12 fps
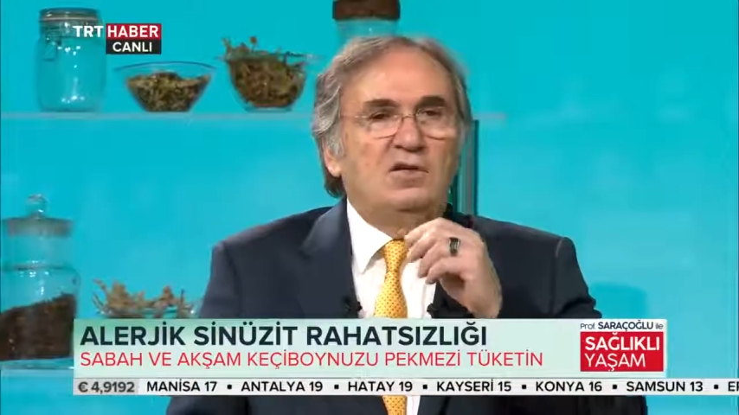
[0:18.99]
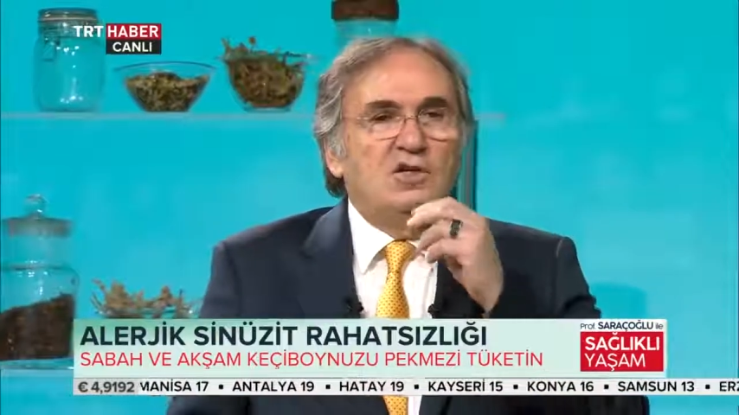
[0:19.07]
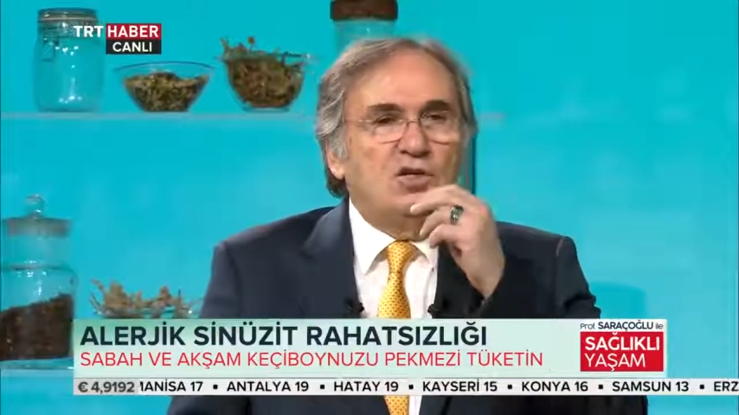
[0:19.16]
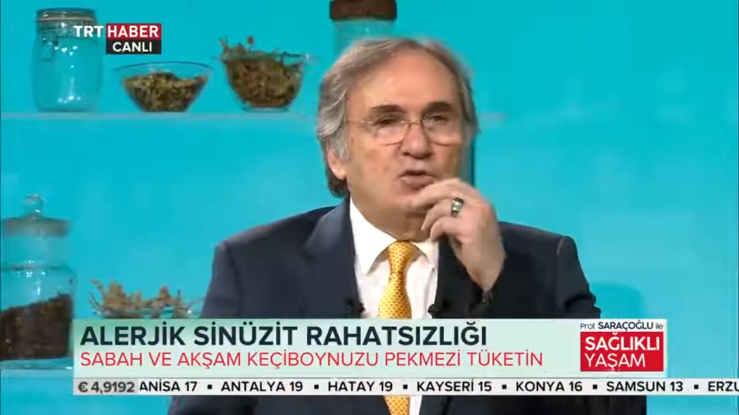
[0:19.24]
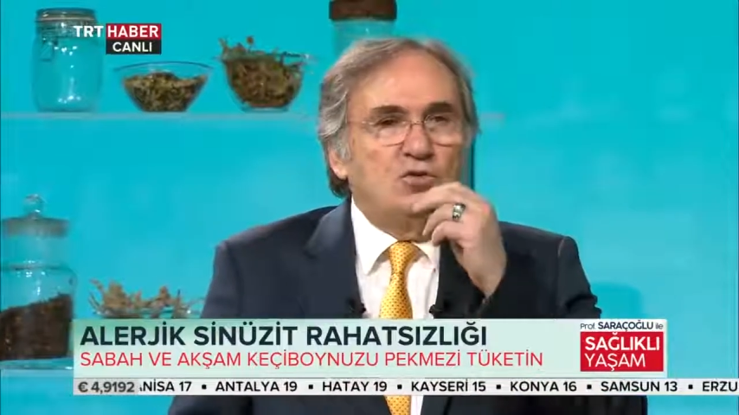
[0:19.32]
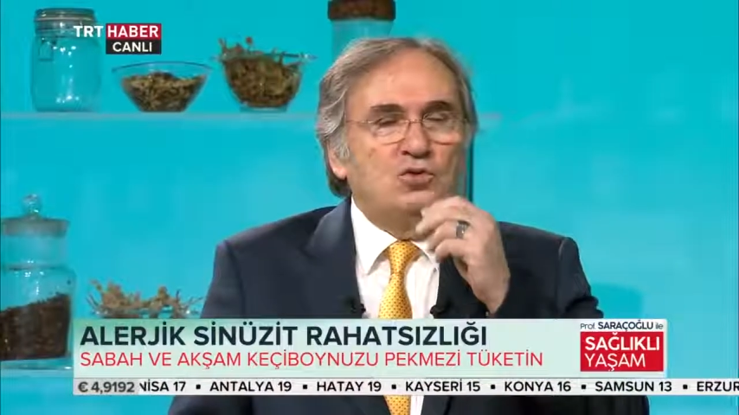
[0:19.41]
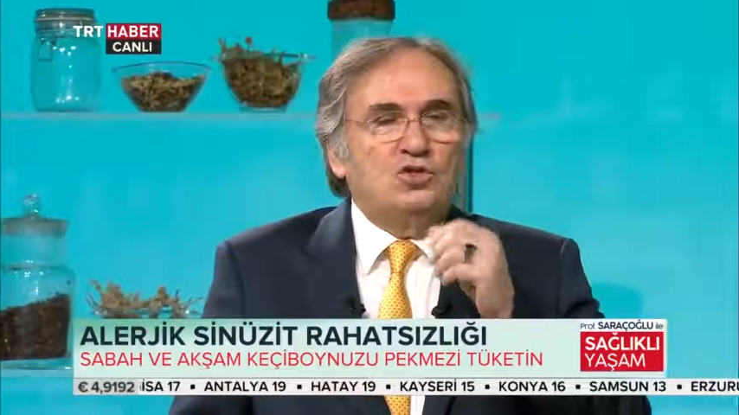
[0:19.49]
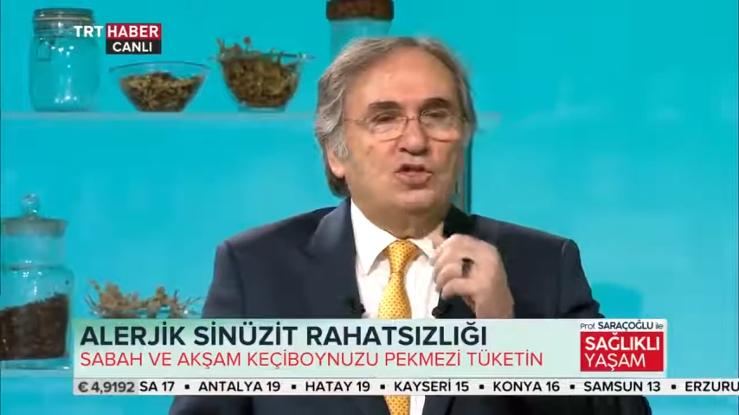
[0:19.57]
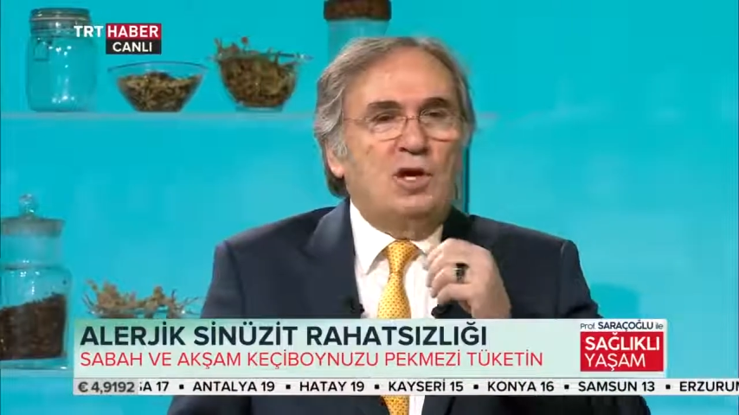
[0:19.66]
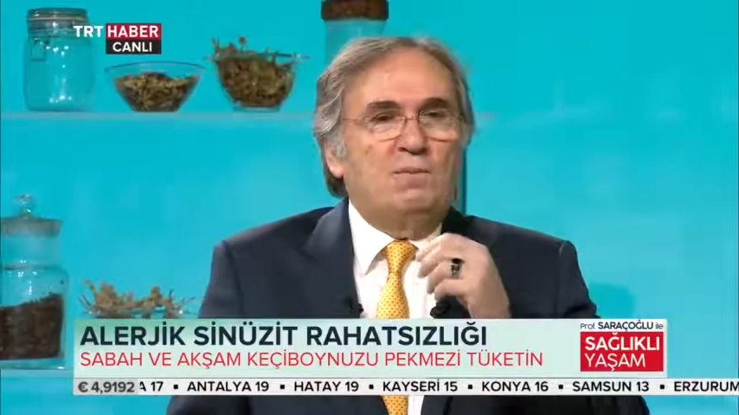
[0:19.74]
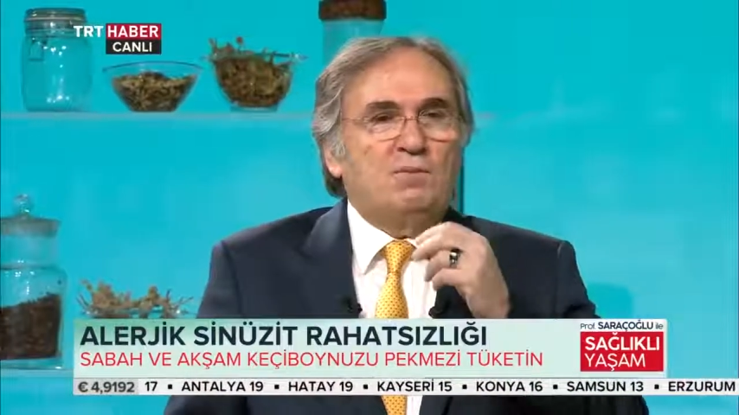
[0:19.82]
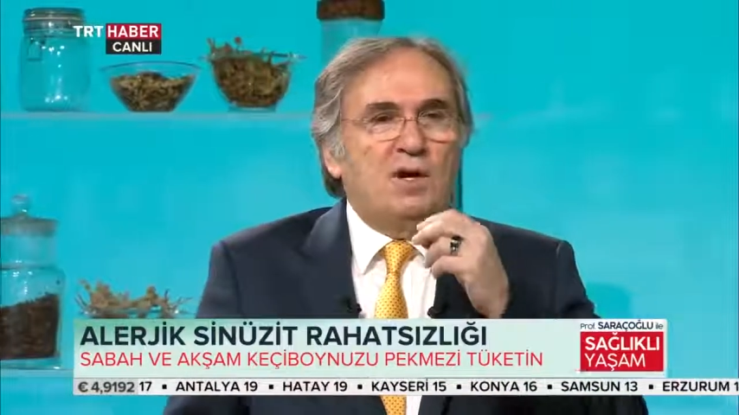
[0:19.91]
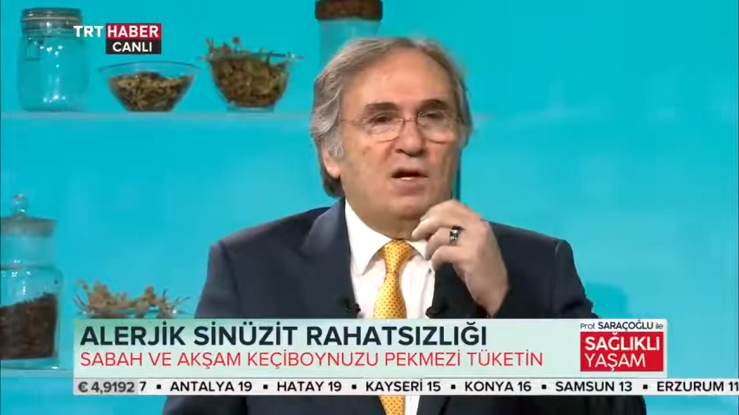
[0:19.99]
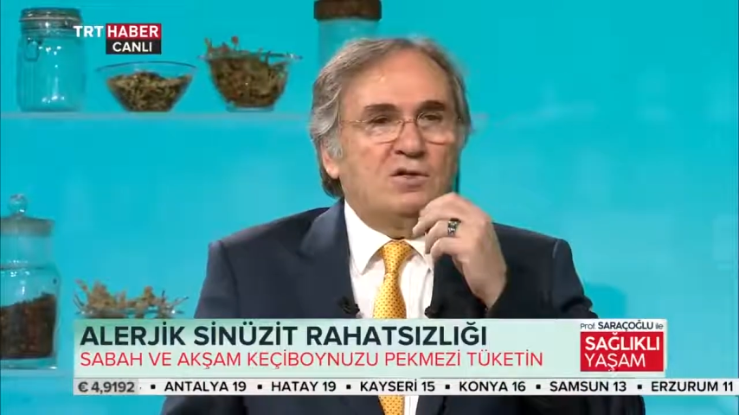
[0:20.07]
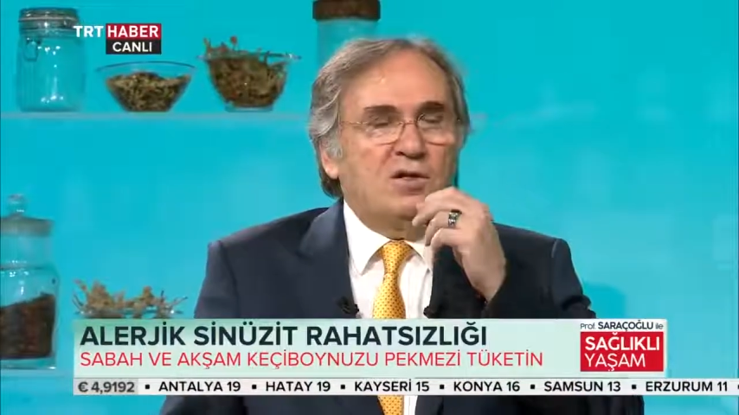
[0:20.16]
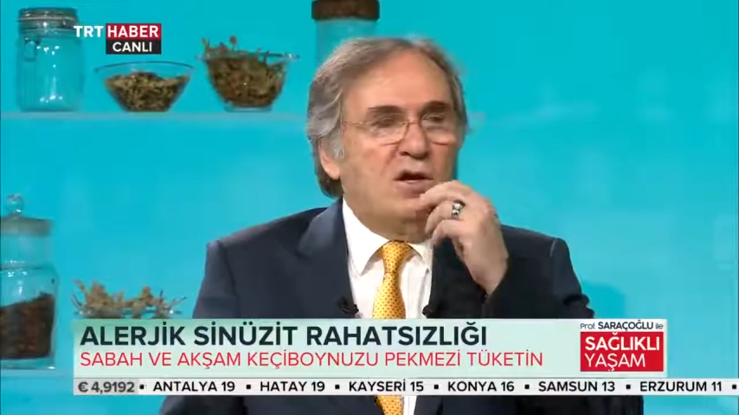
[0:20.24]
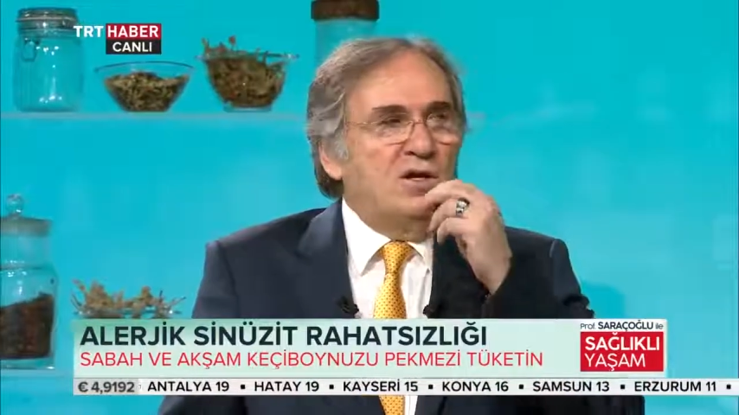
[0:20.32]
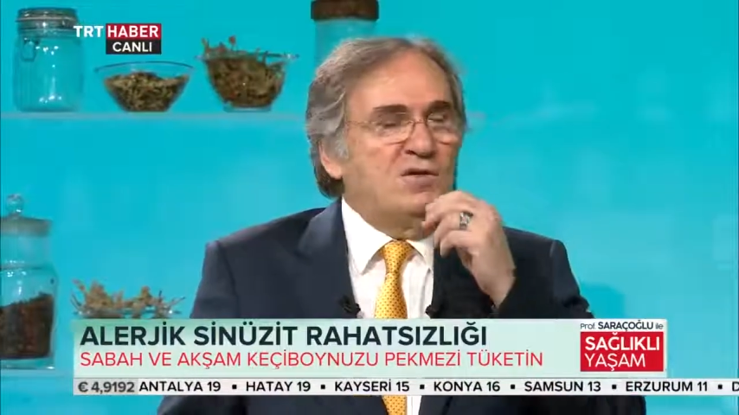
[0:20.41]
2-3 yaprak
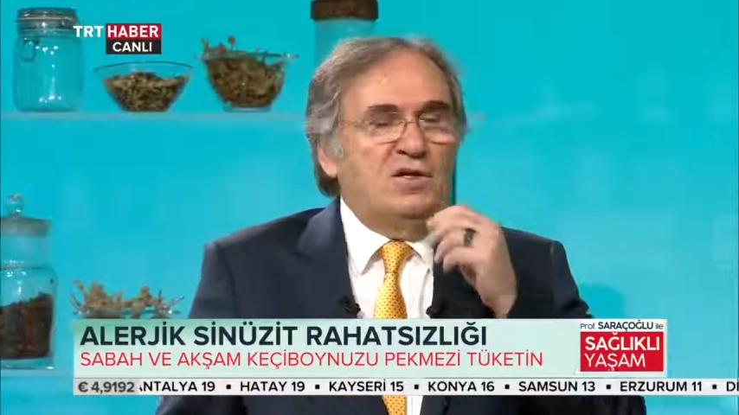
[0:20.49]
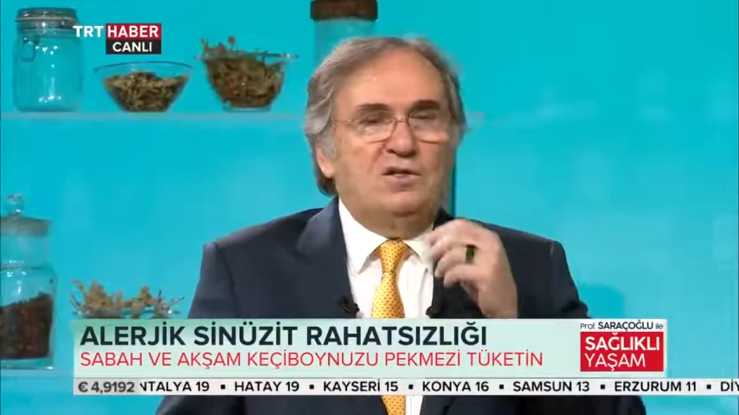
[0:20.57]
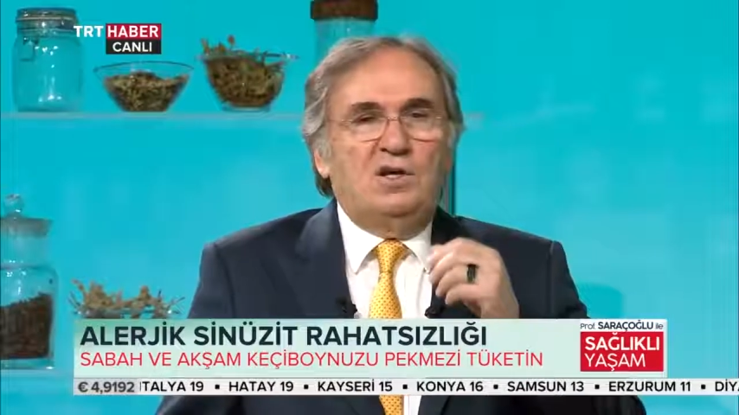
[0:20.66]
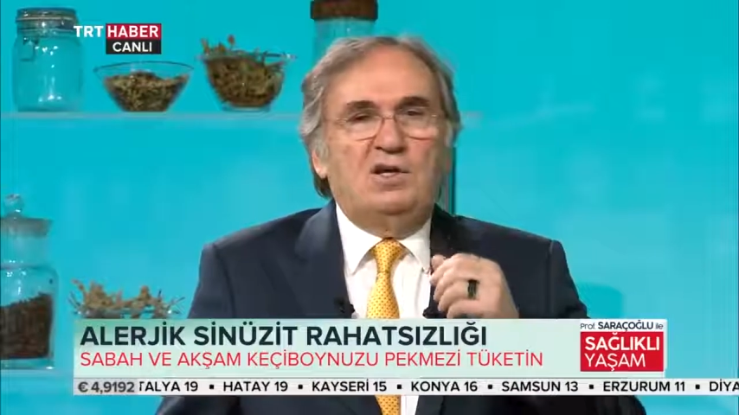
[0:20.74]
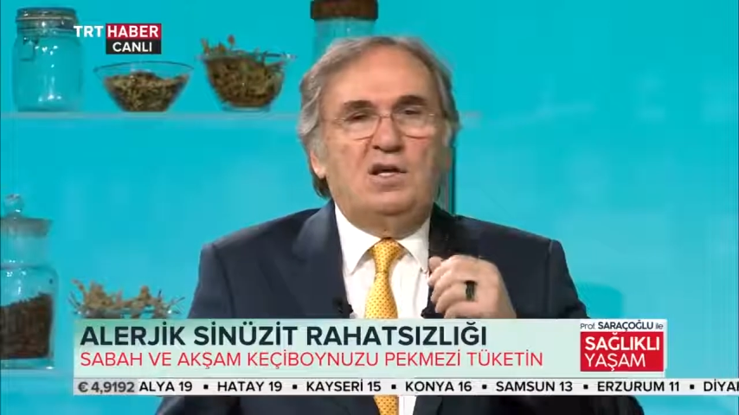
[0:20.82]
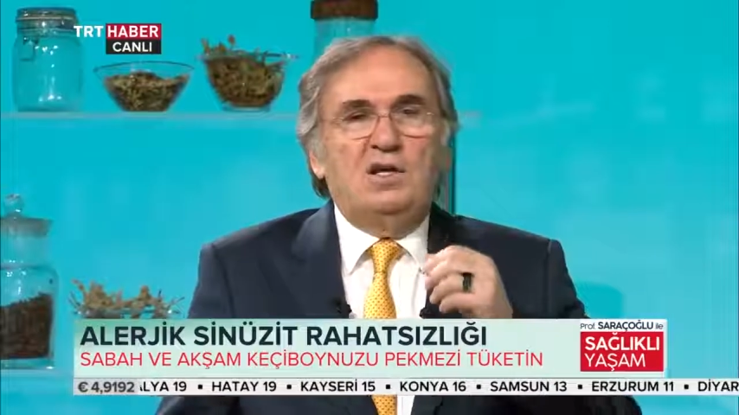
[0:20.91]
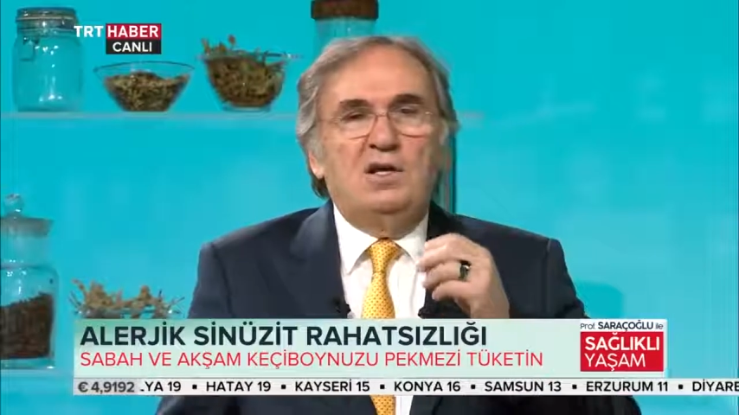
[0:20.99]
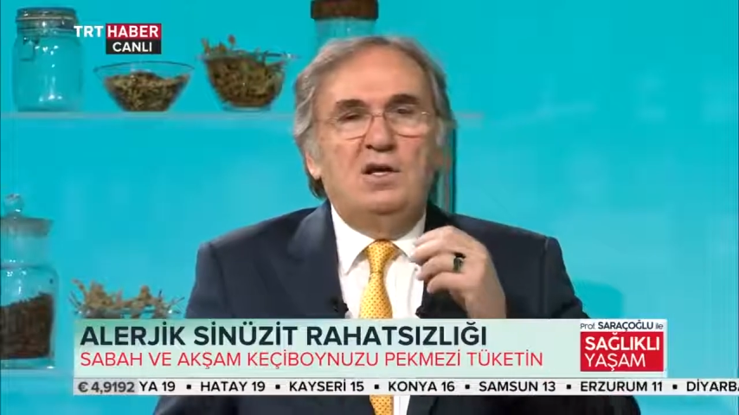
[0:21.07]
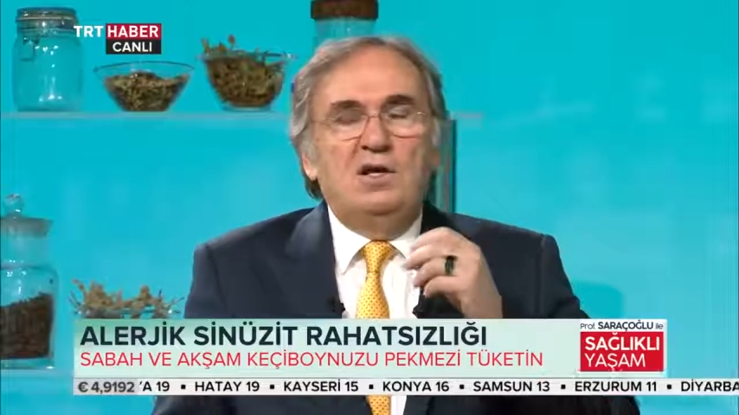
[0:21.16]
taze tereyi